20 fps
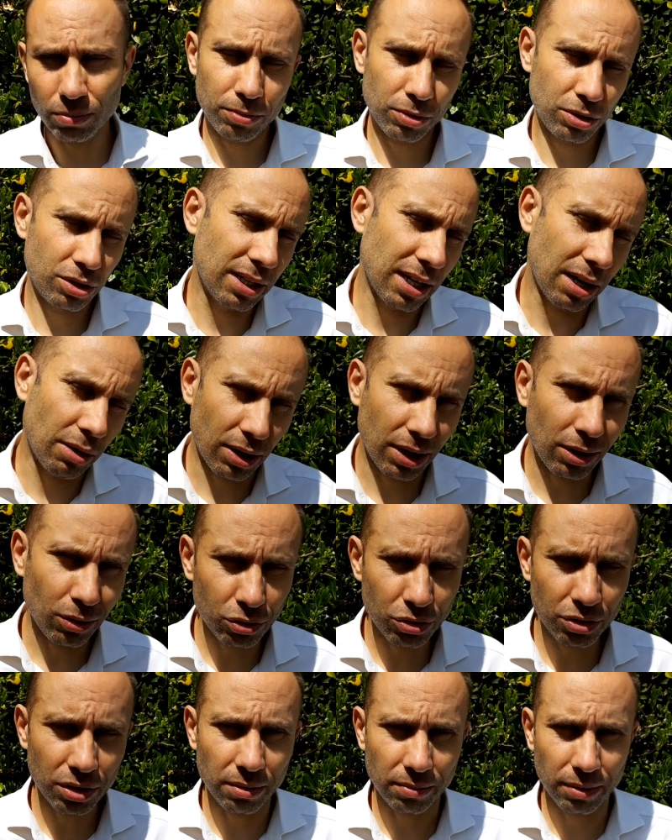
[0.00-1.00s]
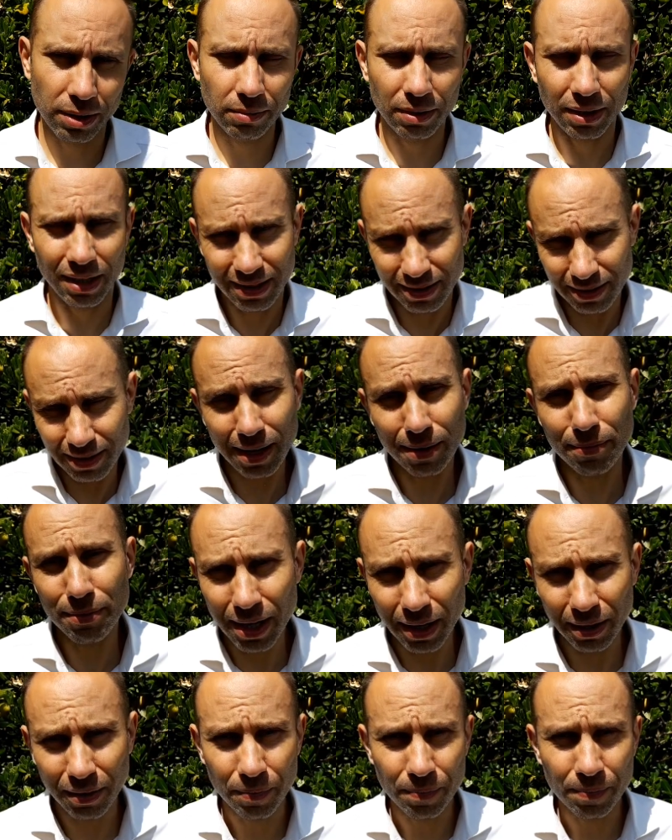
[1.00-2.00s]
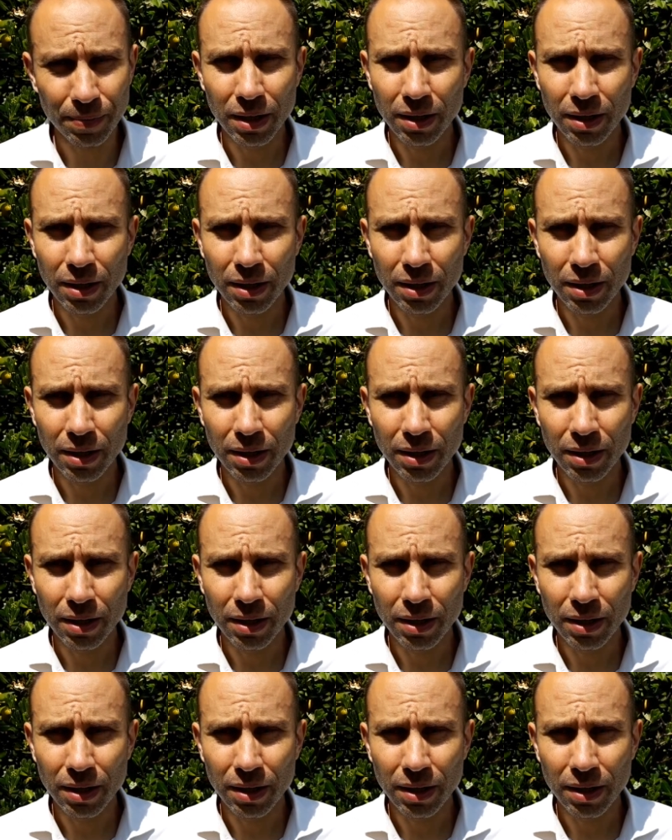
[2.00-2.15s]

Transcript: pues si ahora no sirven, está bien.